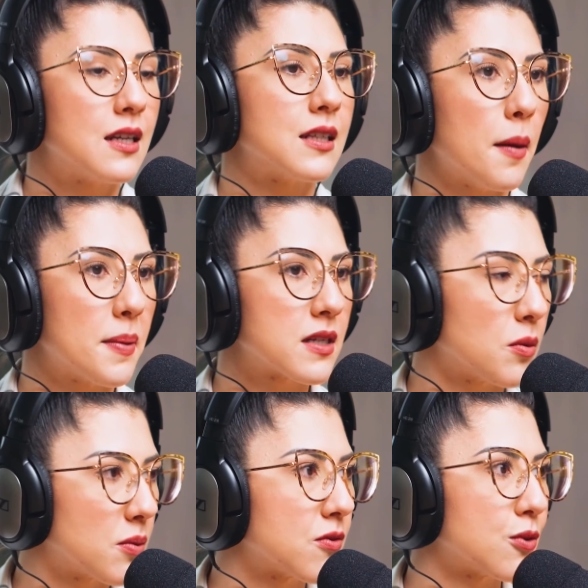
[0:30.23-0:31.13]
Dá para ser
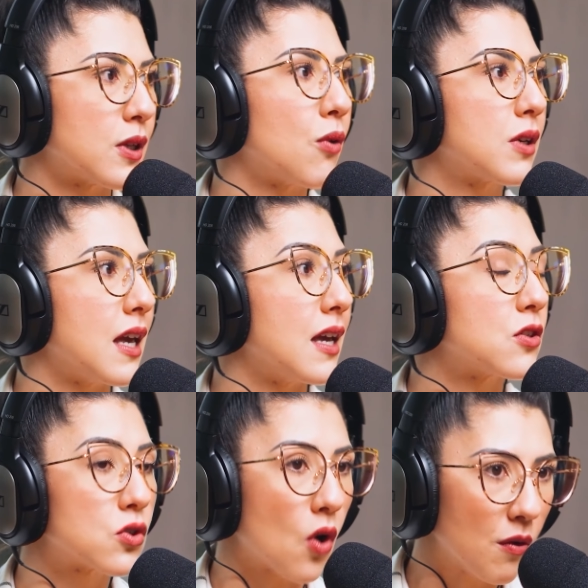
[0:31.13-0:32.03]
um profissional que
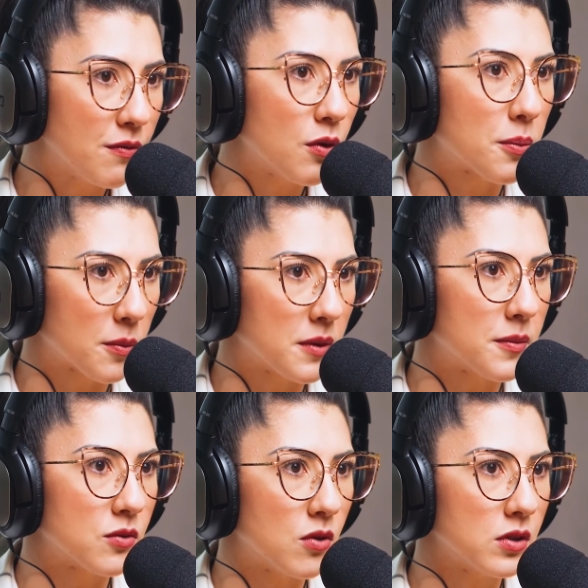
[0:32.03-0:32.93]
resolve o
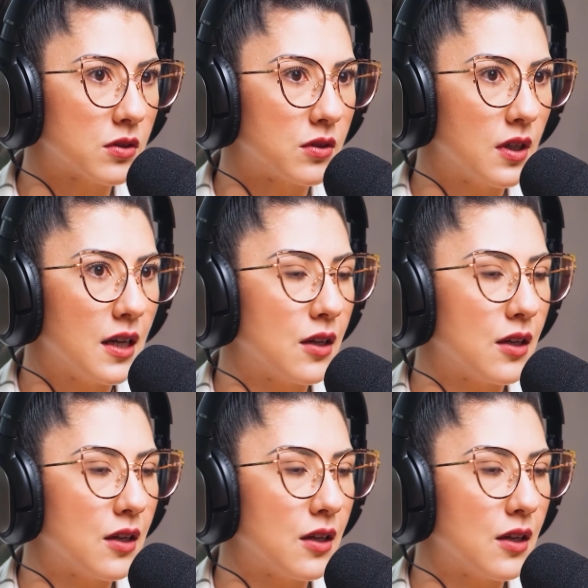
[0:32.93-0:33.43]
problema do outro?